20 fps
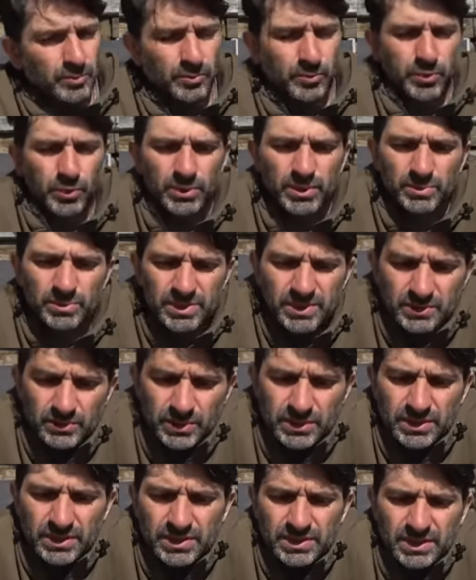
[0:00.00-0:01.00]
Будем
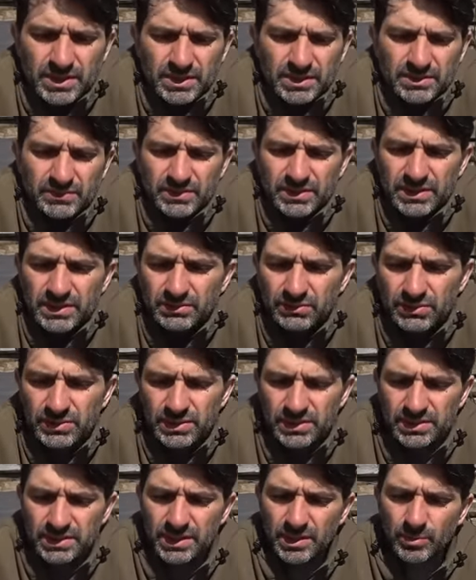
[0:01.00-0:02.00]
сегодня делать водяную
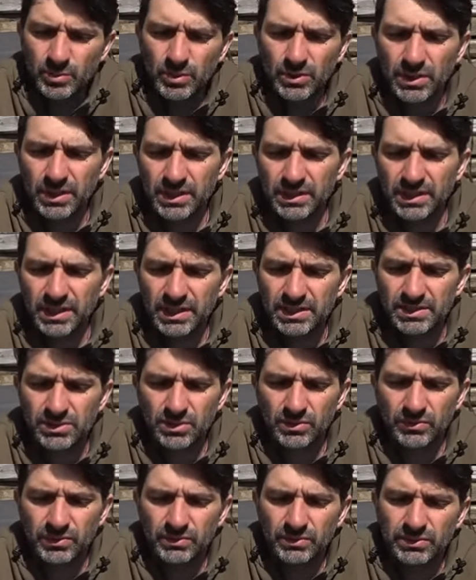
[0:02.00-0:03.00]
систему на
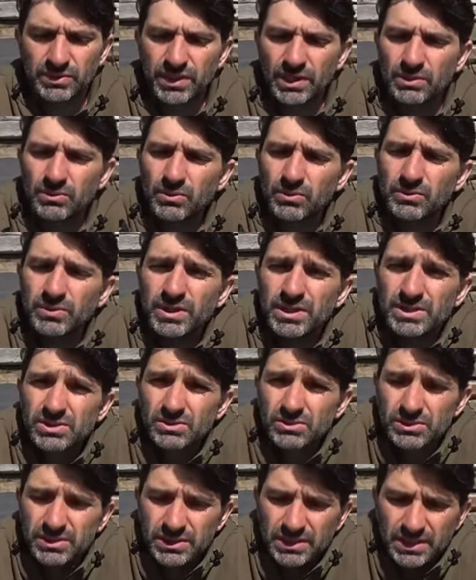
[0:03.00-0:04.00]
основе вот такого
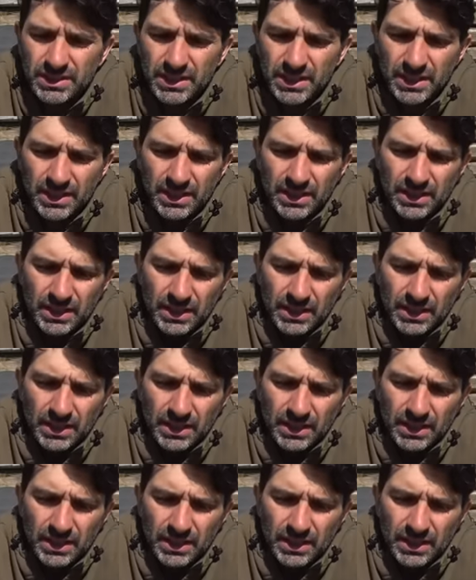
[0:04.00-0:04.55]
насоса для